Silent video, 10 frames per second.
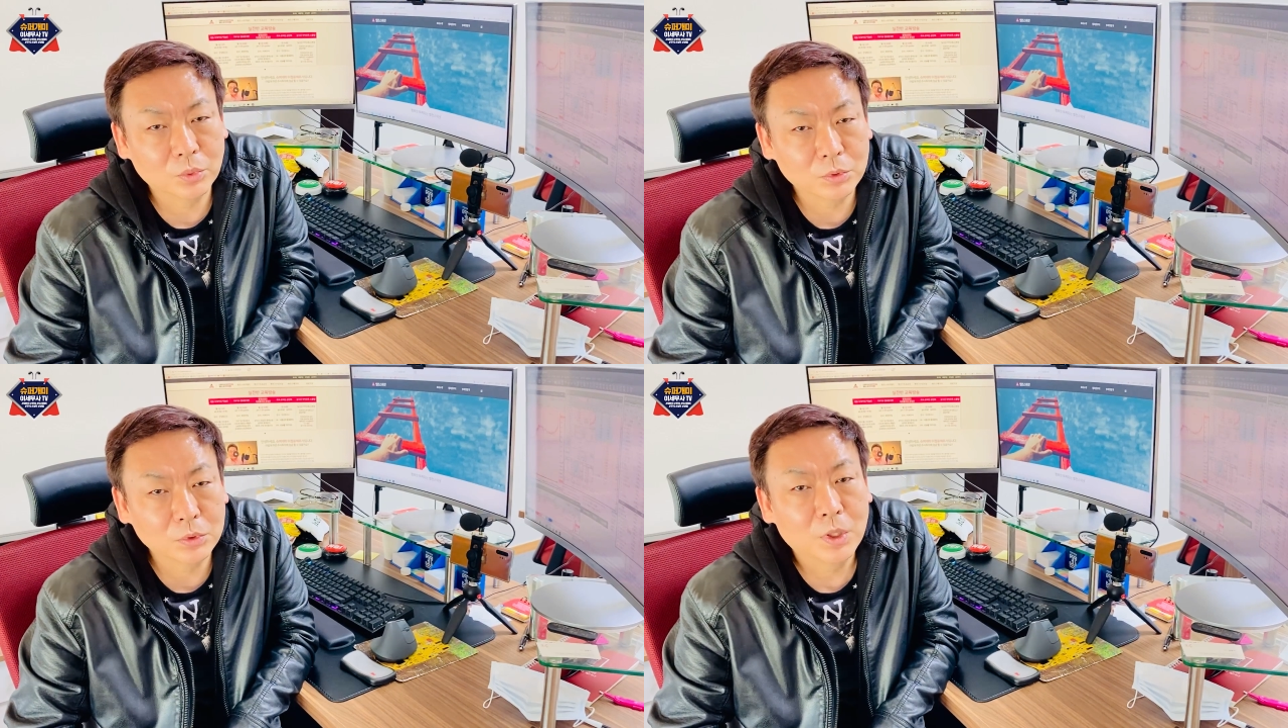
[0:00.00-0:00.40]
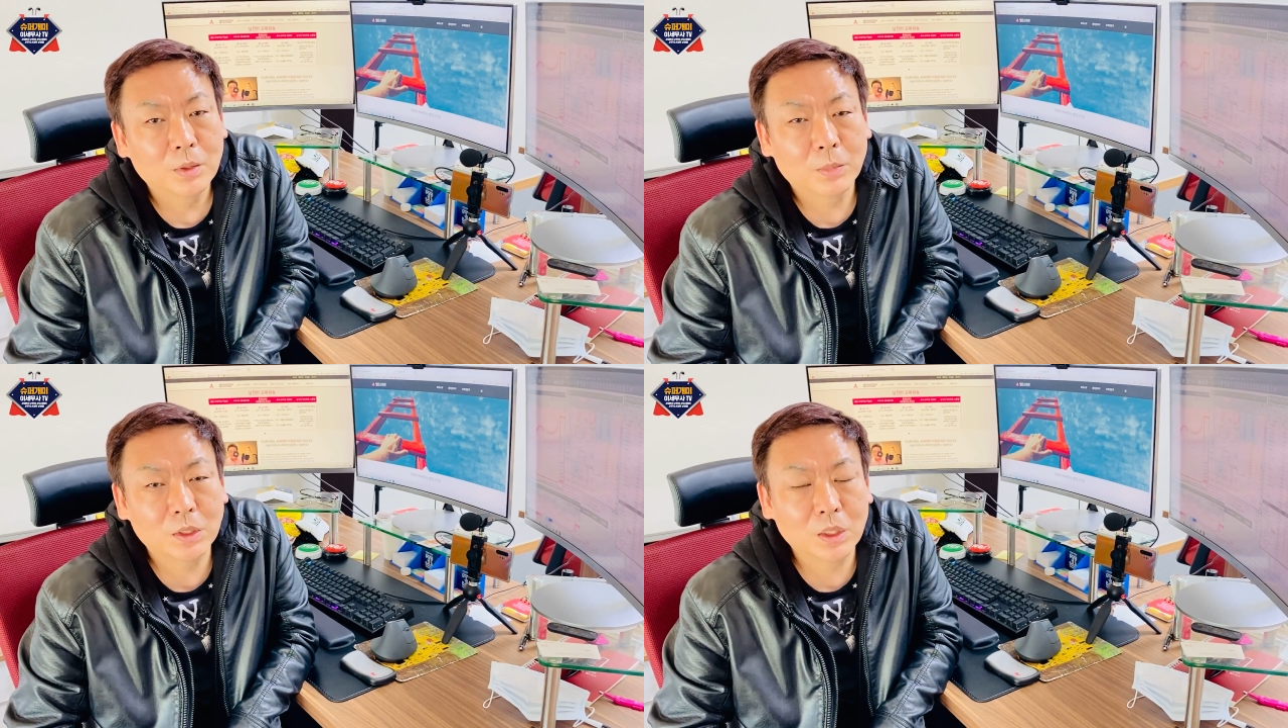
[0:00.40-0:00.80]
또는
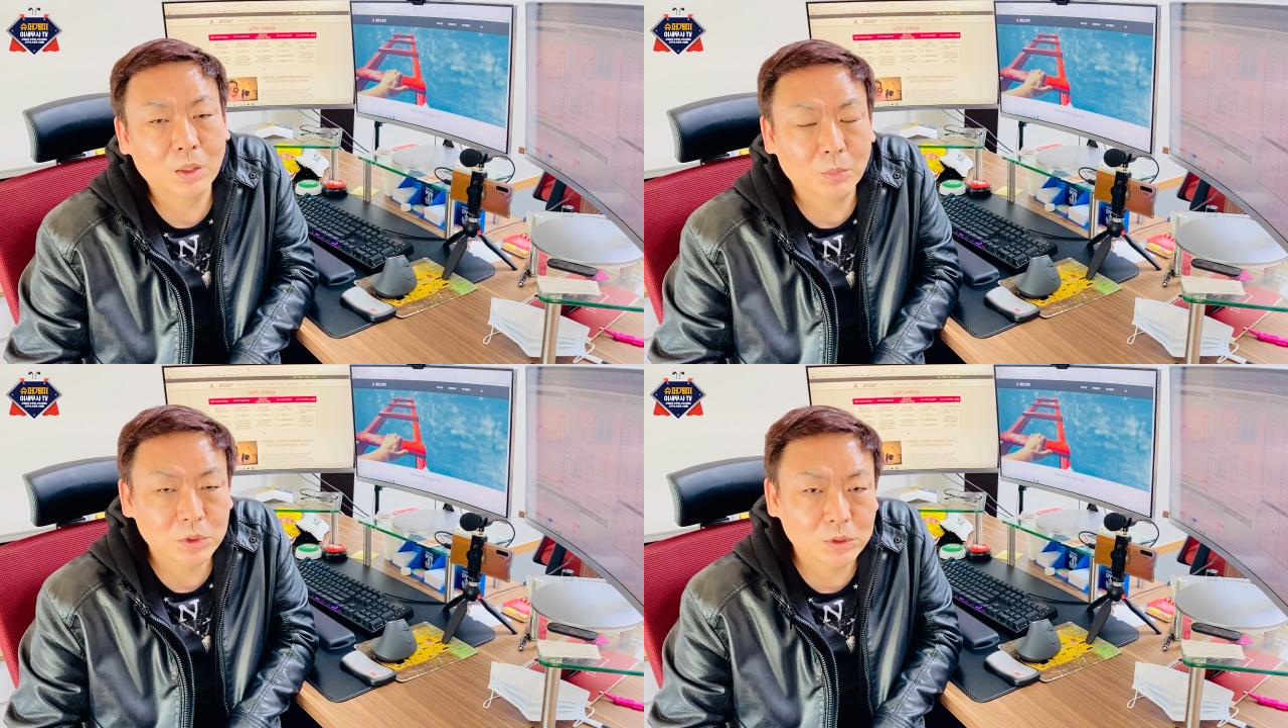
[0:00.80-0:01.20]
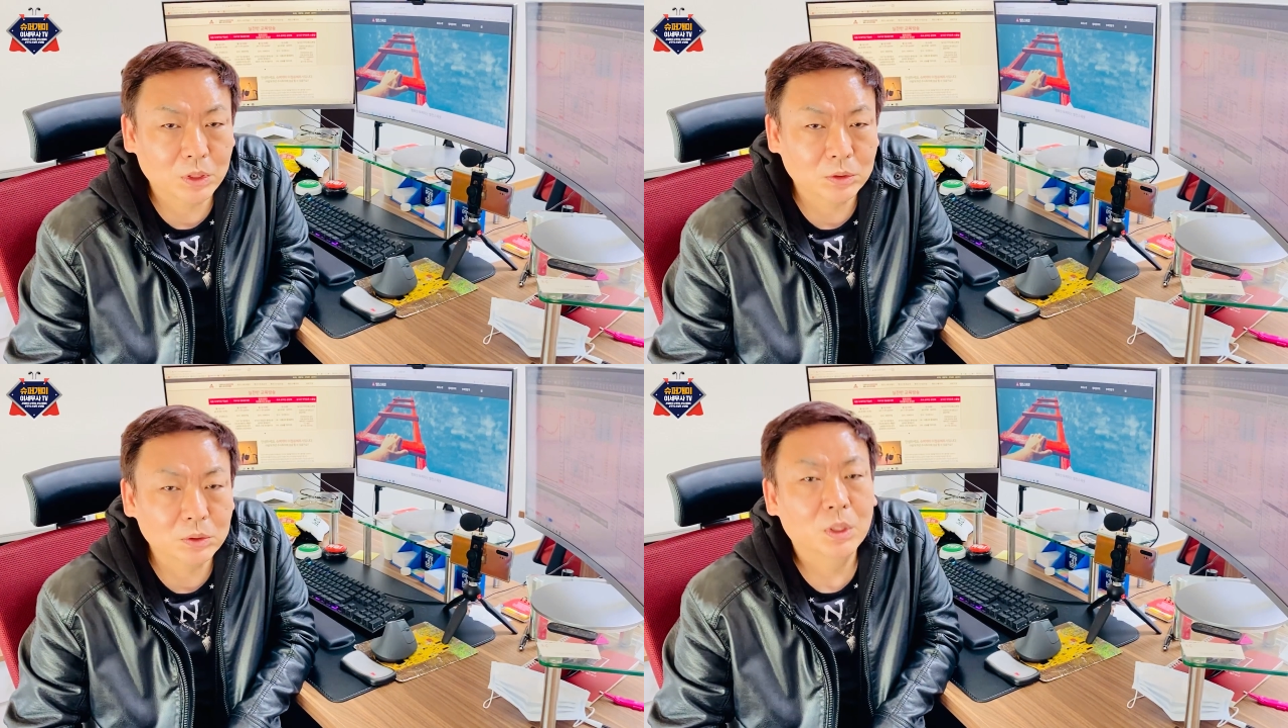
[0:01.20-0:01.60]
매달 한 번씩
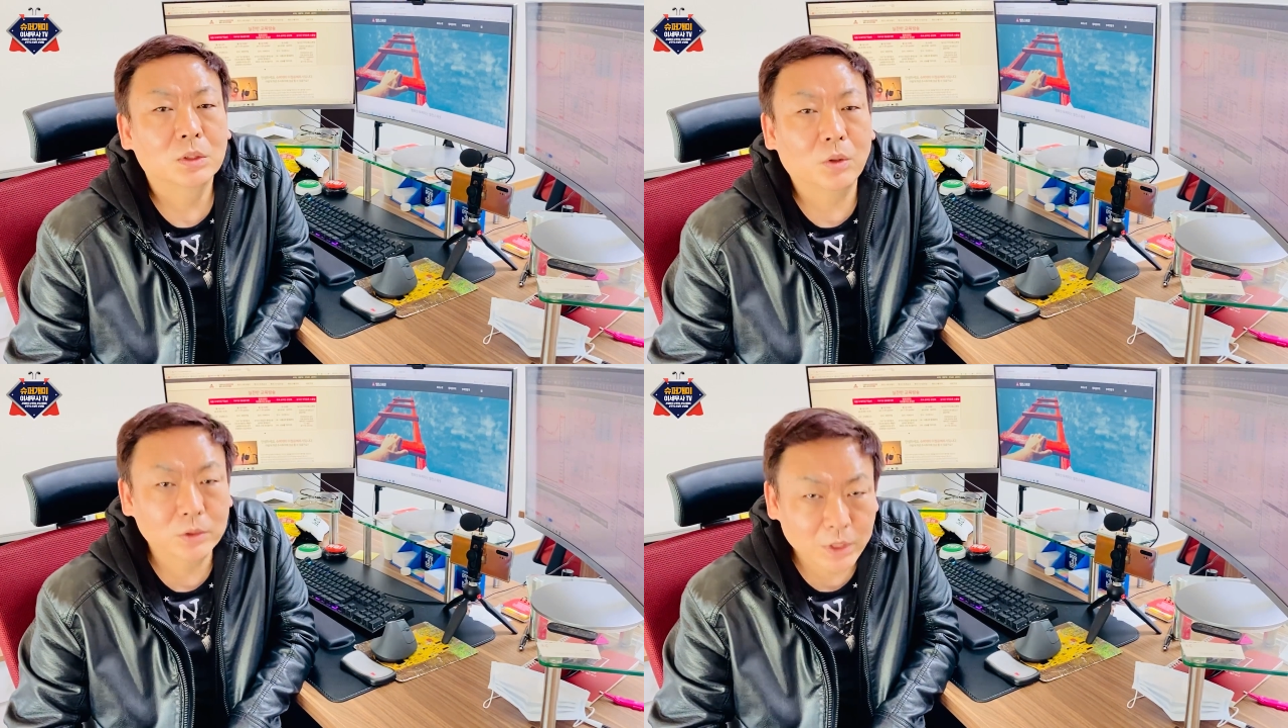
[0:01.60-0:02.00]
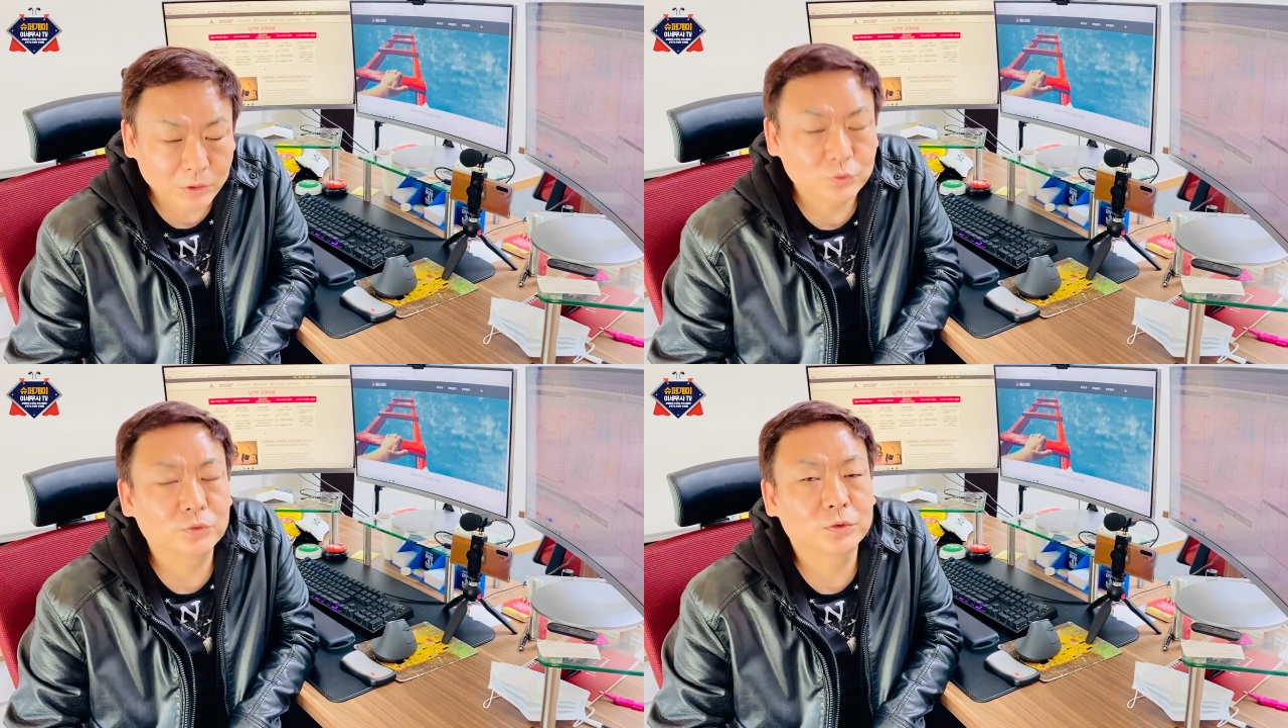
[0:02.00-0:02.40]
하는
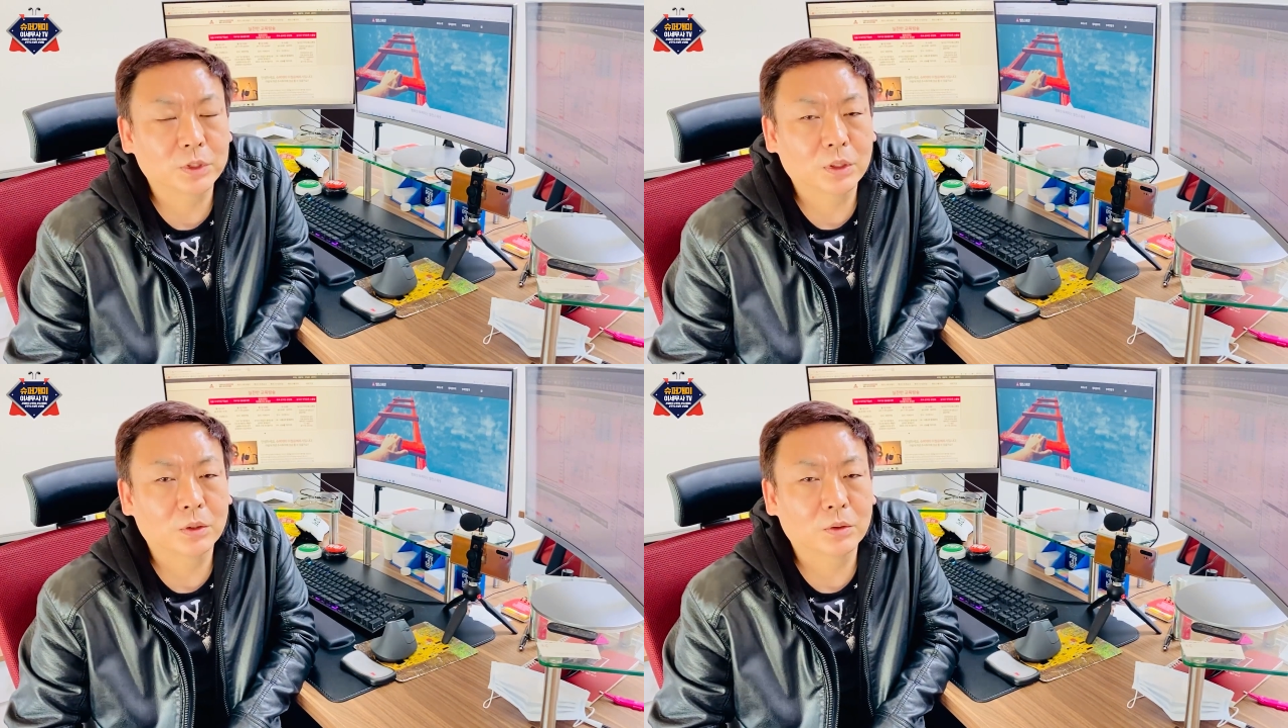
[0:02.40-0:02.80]
성장주 투자.